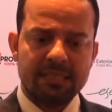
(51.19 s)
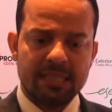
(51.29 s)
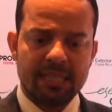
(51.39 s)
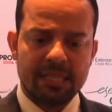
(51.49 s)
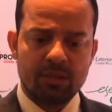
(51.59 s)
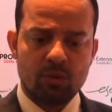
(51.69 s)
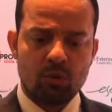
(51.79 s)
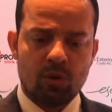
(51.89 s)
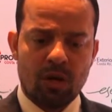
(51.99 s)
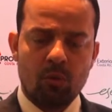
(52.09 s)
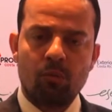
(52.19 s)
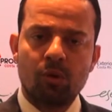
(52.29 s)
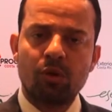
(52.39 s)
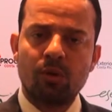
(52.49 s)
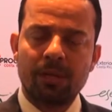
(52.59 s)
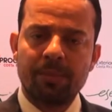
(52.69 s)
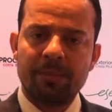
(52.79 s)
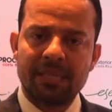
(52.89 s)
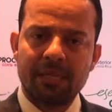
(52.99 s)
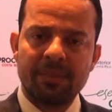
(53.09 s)
llegando a un monto en el
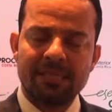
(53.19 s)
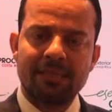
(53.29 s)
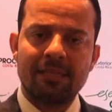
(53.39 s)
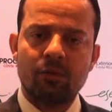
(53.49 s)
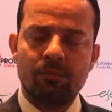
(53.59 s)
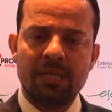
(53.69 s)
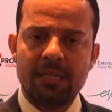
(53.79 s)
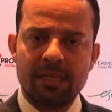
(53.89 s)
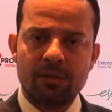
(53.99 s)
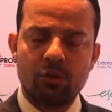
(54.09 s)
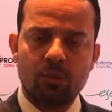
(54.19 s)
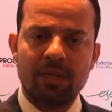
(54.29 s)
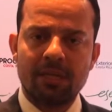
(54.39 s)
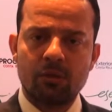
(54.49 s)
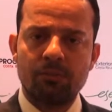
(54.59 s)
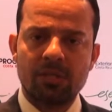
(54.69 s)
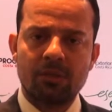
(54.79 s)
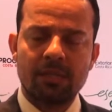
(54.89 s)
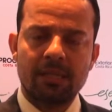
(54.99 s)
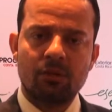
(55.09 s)
primer trimestre de 2.592
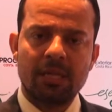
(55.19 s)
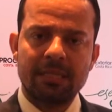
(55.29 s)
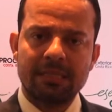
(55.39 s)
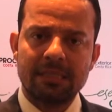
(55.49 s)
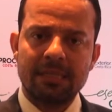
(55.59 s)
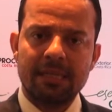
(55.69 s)
millones de dólares